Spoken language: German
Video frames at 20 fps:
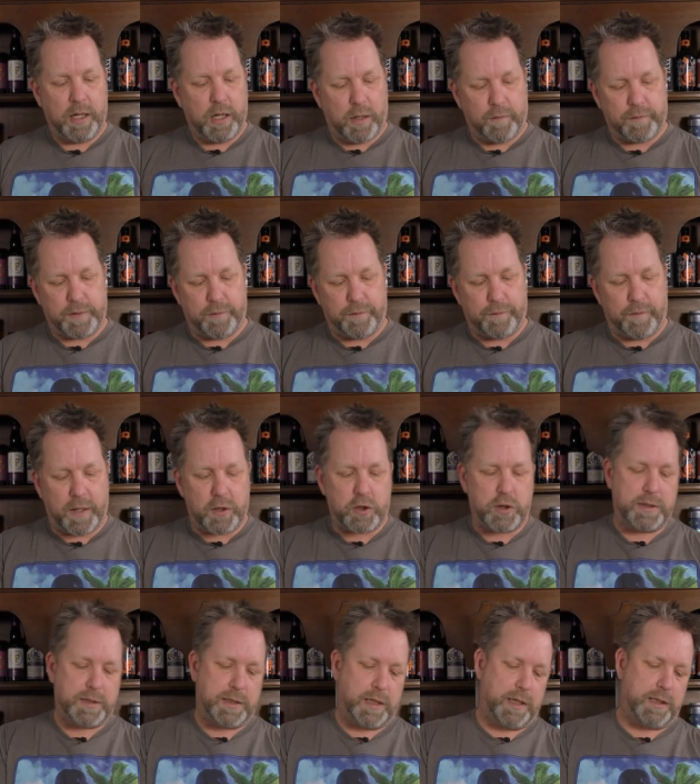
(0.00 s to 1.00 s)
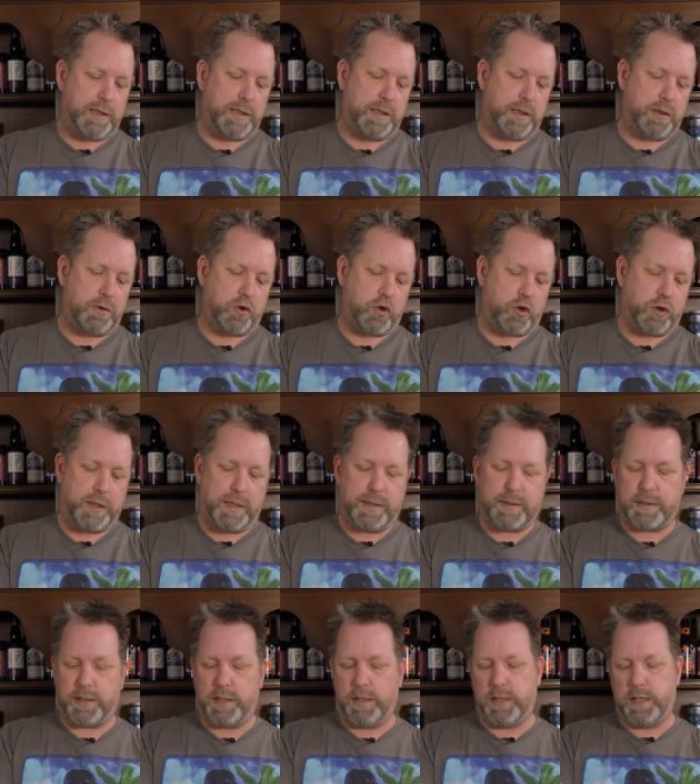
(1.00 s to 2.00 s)
Auf der Flasche sehe ich jetzt, steht
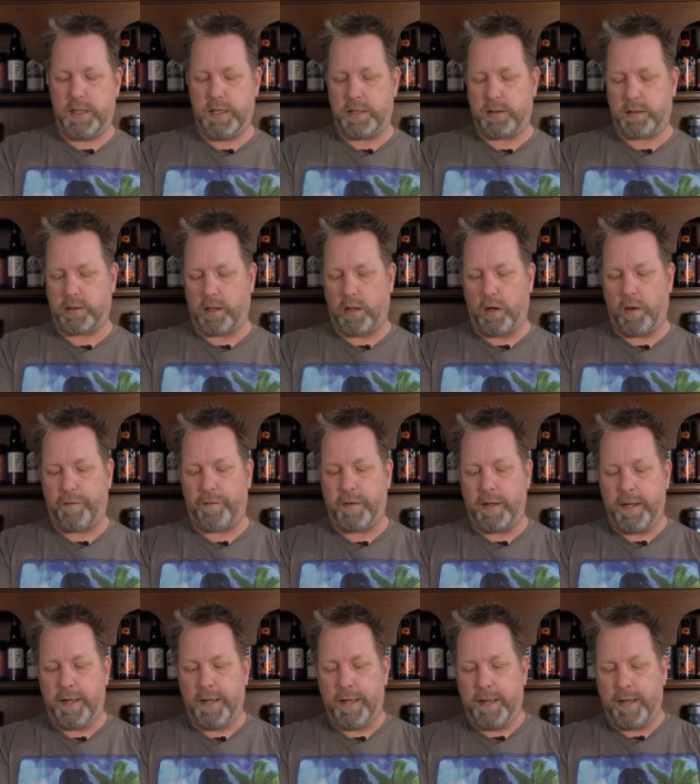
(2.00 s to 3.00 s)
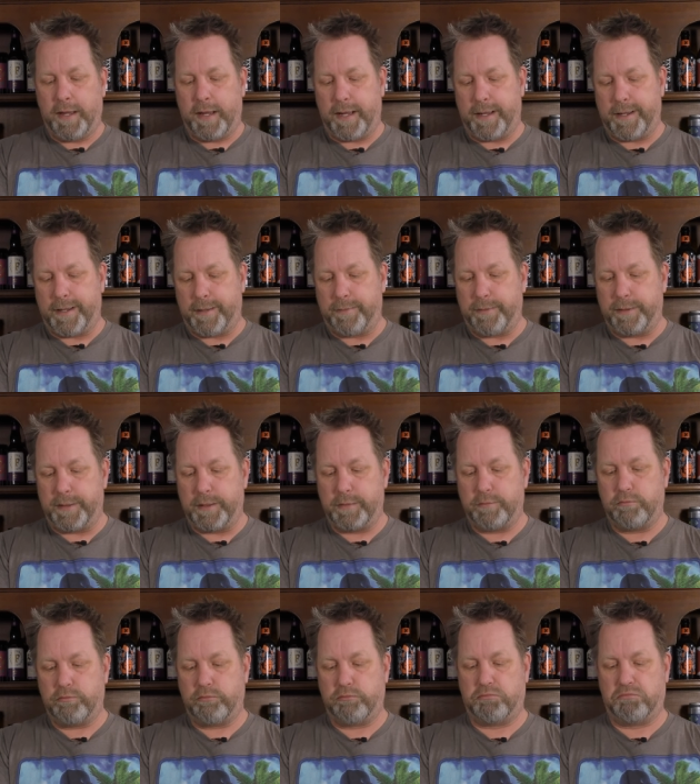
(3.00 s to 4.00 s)
es nicht drauf,
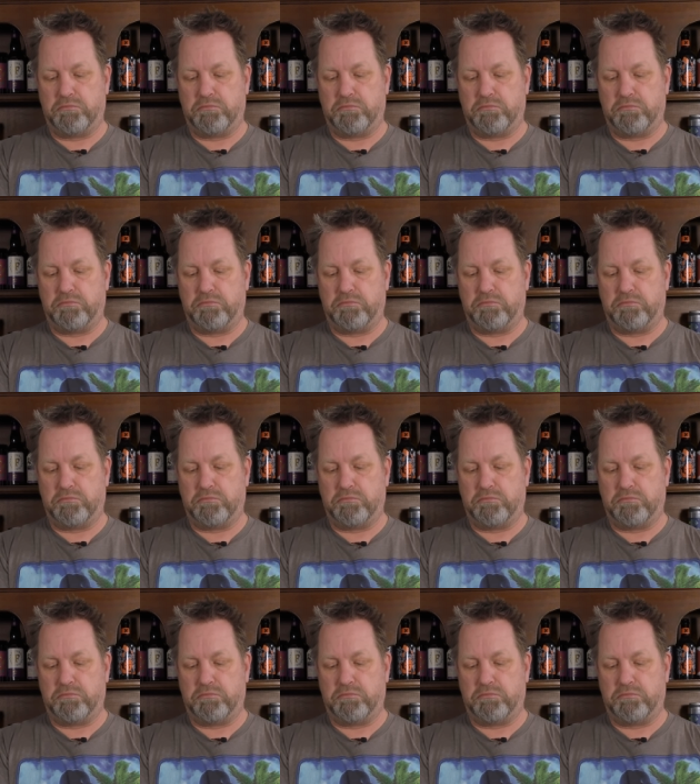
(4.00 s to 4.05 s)
aber